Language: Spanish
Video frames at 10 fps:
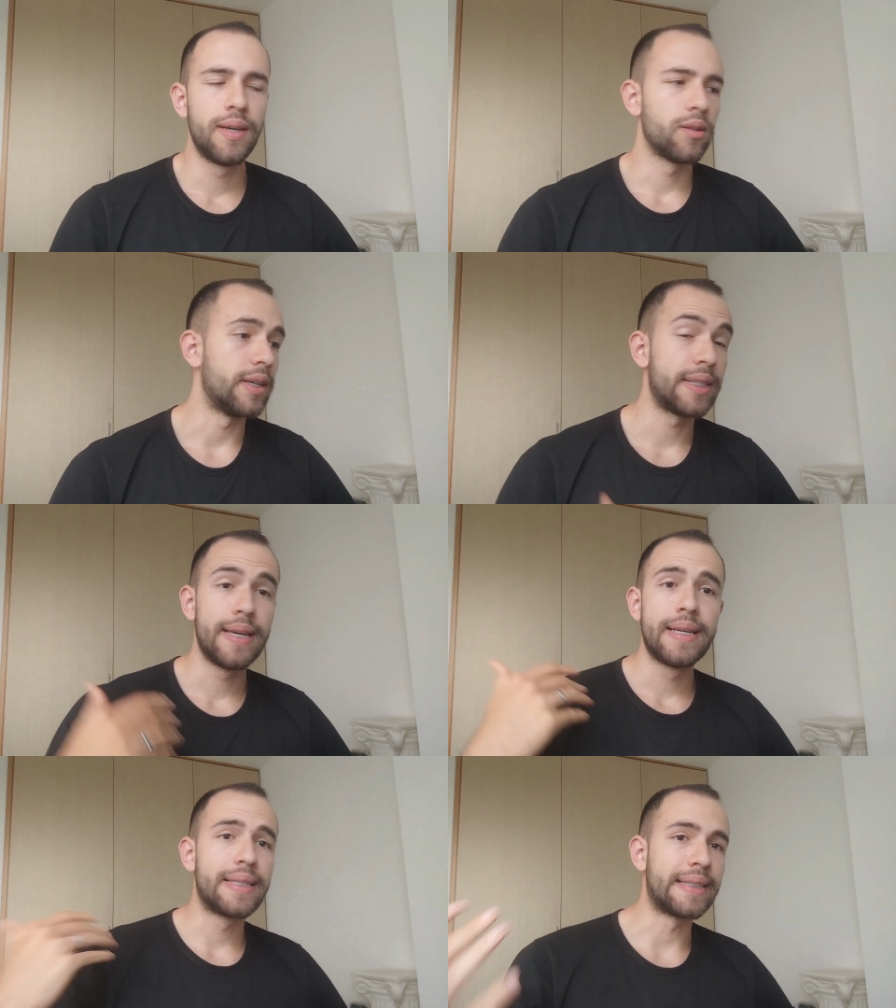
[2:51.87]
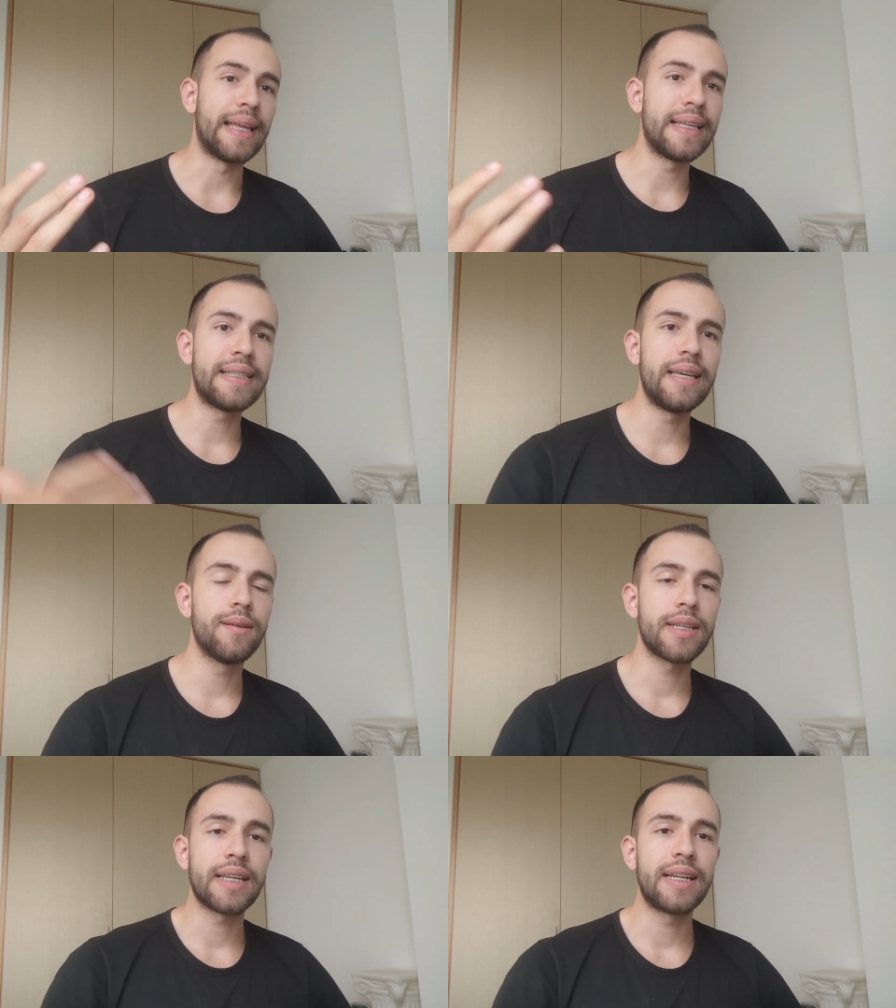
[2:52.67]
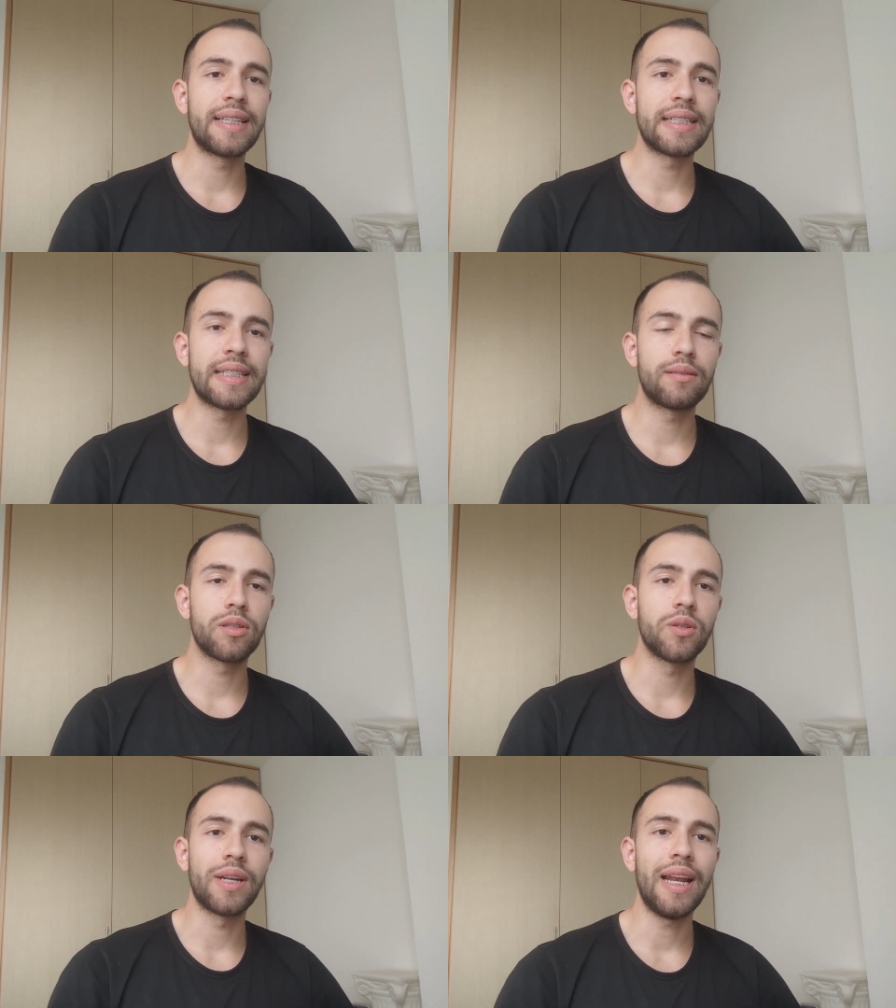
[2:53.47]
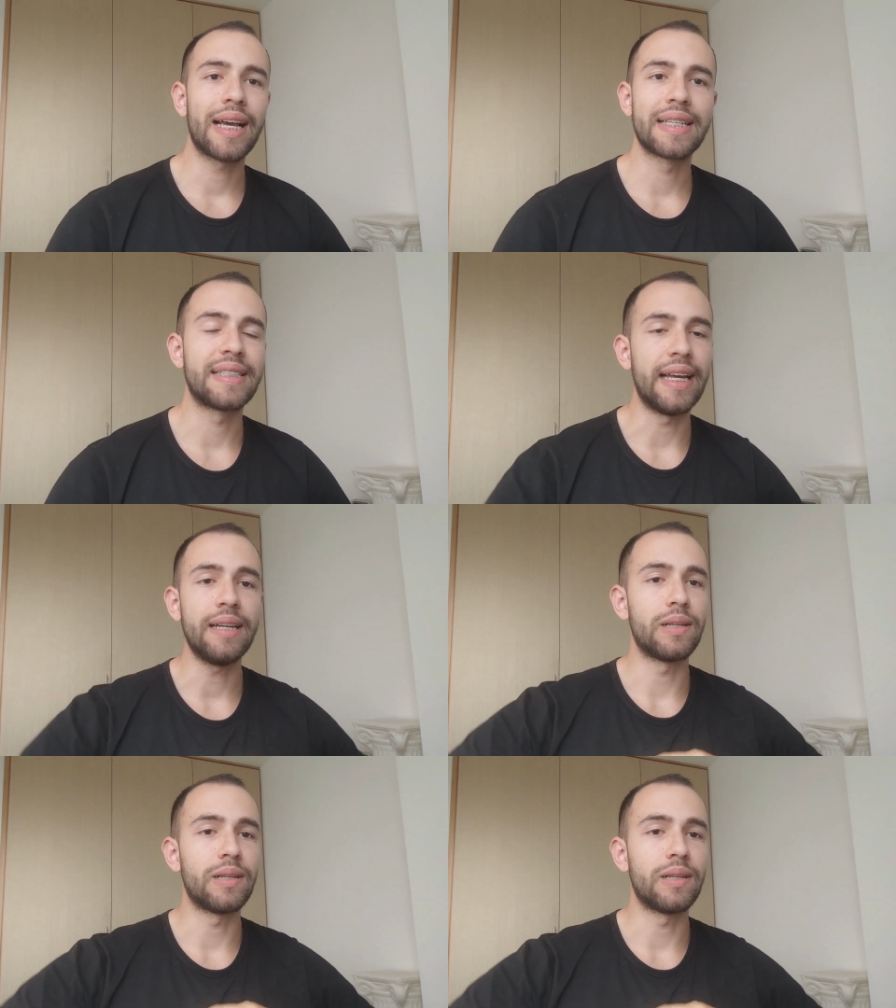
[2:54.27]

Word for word: Entonces, si están decididos a salir de esa situación en la que están,